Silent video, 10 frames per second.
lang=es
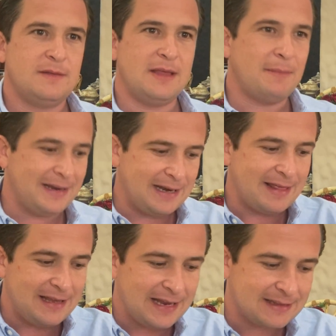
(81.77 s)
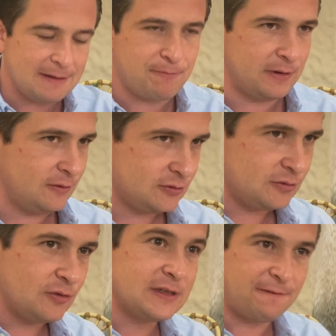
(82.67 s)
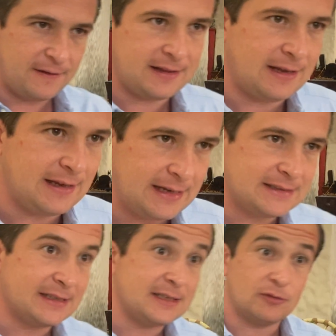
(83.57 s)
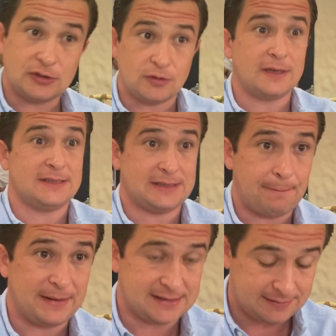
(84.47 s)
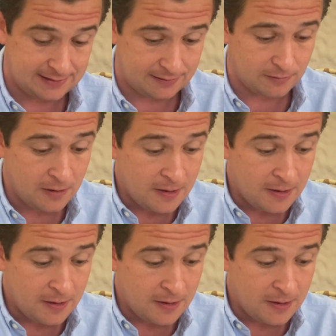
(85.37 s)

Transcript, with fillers: de manera directa pues nos, nos afecta esta situación que se está presentando.